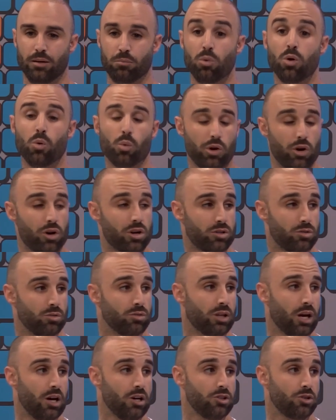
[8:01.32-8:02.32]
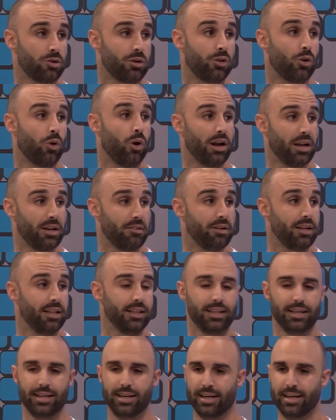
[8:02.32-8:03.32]
buenos resultados, sobre todo a nivel
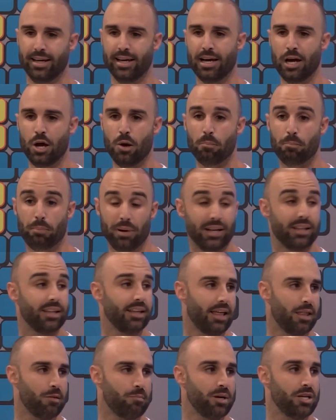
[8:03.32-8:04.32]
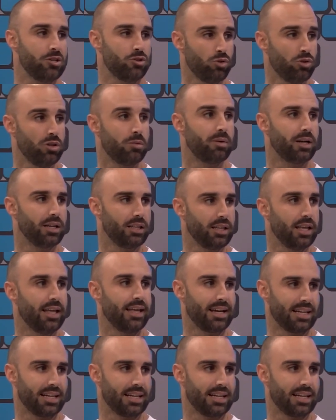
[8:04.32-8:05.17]
de pérdida de peso y pérdida de grasa